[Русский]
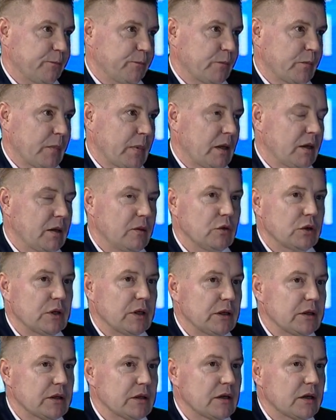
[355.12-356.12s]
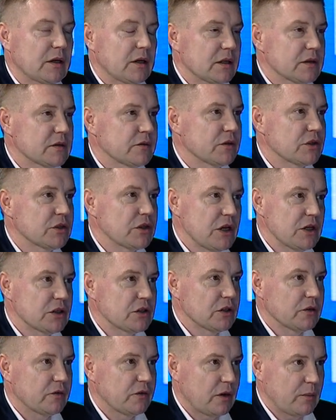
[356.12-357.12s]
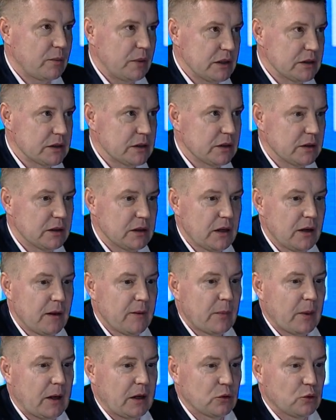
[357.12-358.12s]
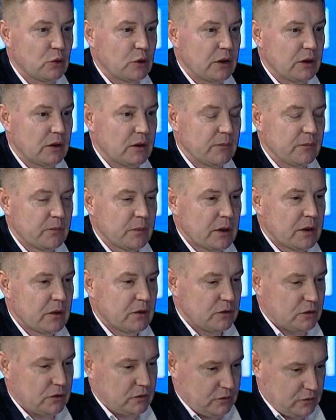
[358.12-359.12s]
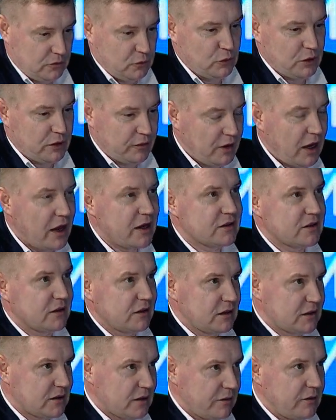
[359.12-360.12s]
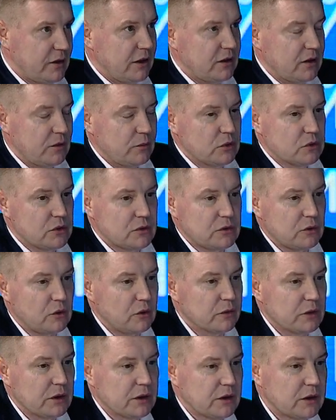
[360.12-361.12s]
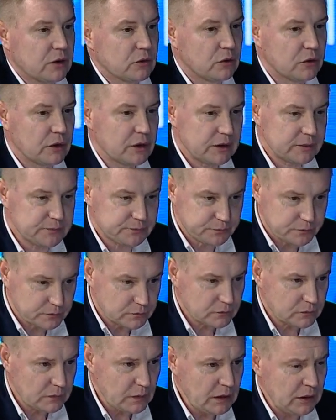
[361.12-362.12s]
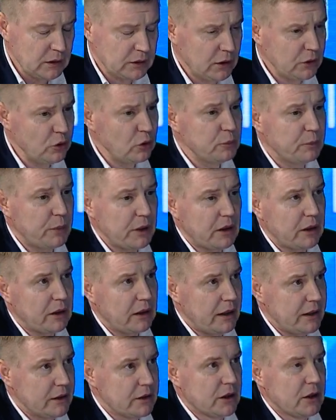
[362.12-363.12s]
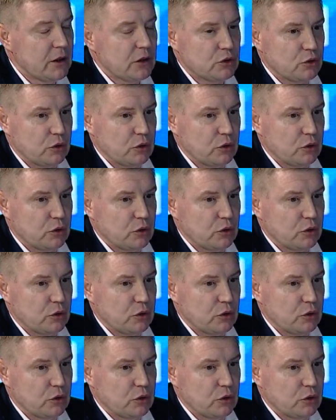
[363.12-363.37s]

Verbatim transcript: И вот это как раз важнейшая информация, которая ну, является достоверной, безусловно, и которая дает полагать, что